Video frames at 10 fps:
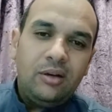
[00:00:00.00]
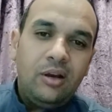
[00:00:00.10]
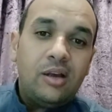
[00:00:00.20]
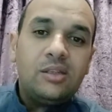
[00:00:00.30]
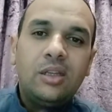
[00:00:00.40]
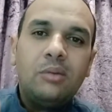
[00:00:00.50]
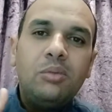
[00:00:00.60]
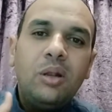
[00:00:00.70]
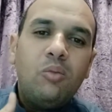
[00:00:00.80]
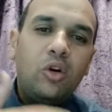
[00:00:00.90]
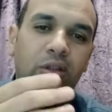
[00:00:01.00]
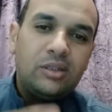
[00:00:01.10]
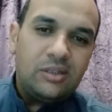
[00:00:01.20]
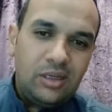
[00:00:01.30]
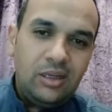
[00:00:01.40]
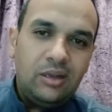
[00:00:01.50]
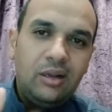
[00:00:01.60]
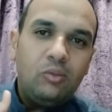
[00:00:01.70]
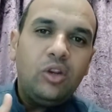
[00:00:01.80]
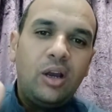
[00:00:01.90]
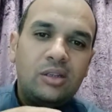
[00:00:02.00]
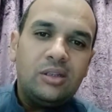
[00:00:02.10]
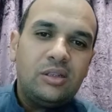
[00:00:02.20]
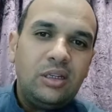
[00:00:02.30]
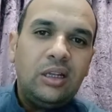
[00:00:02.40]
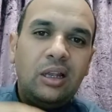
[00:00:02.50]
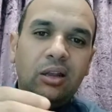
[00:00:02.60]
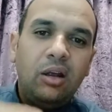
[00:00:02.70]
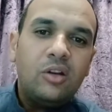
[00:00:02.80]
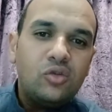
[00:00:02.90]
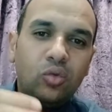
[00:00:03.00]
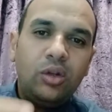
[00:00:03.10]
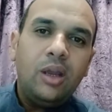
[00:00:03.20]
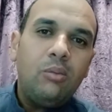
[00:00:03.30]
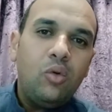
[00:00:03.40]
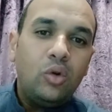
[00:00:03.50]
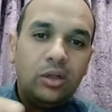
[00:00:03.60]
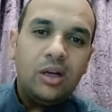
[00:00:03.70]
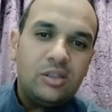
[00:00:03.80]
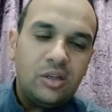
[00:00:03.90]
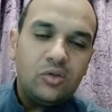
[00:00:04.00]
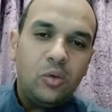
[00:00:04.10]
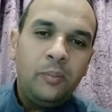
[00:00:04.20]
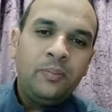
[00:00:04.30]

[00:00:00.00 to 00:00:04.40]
خاصة من المختصين المتخصصين اللي درسوا وتعبوا وتخصصوا